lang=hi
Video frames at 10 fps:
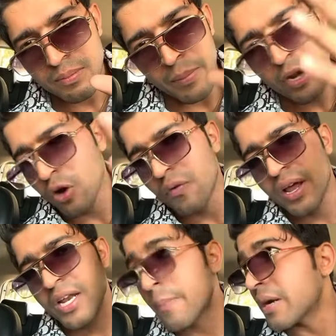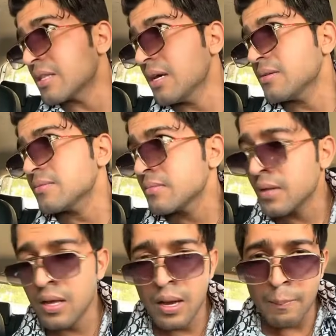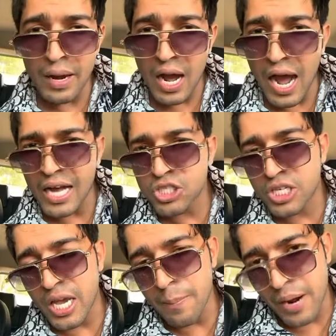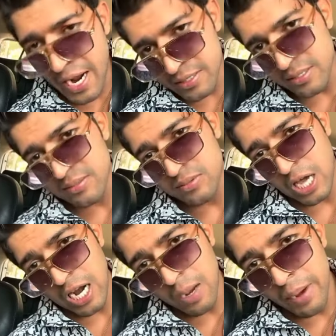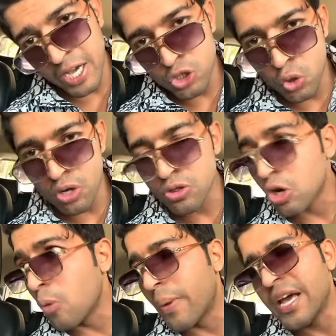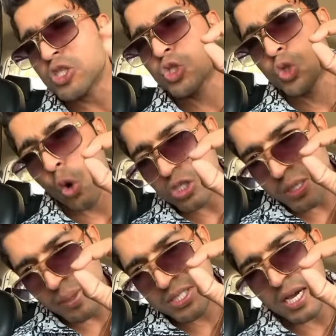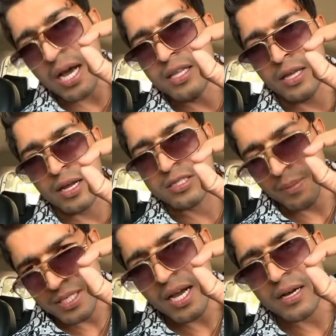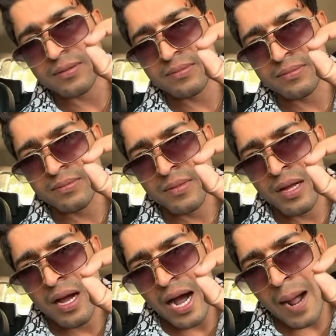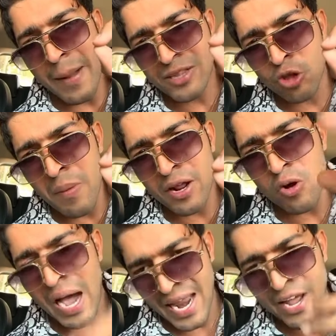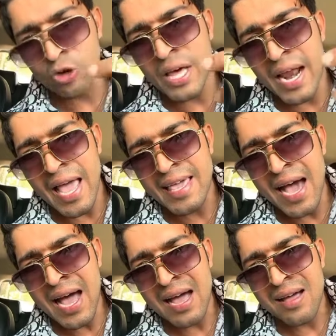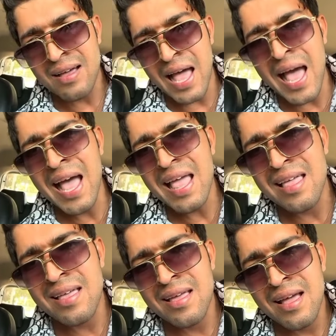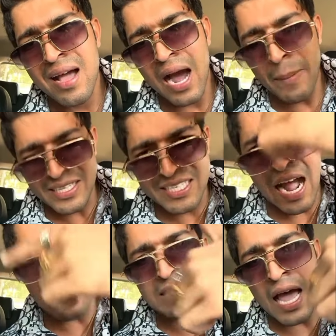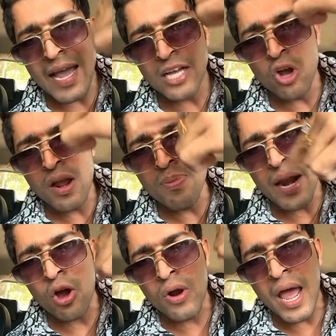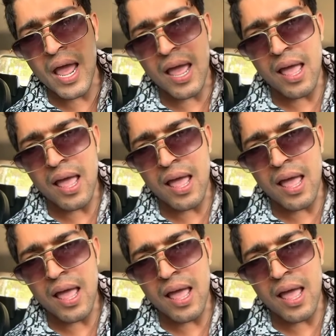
मेरे को फर्क नहीं पड़ता पर आज के बाद थारा भाई जोगिंदर को बड़े सोच समझ के गाली देना समझ गया अबे तू मेरे को खाने को दे रहा है क्या है अबे जानता है क्या जोगिंदर कौन है